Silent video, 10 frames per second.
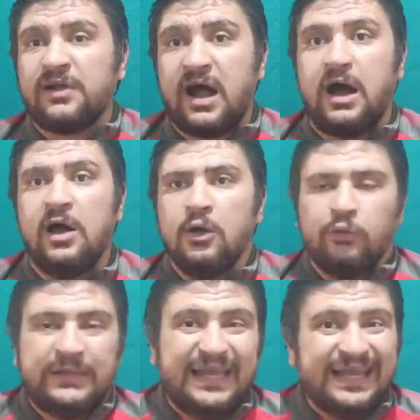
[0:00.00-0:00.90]
صح
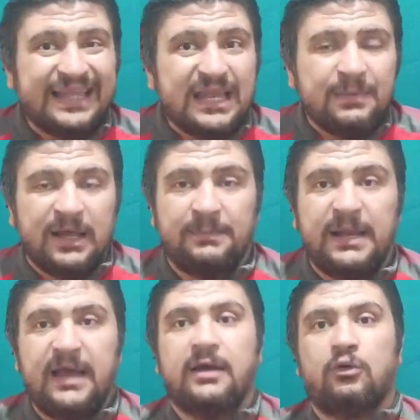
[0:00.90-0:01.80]
ودي النني
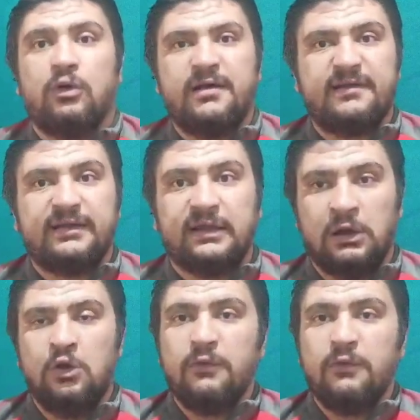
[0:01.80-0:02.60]
بنعملها كويس جدا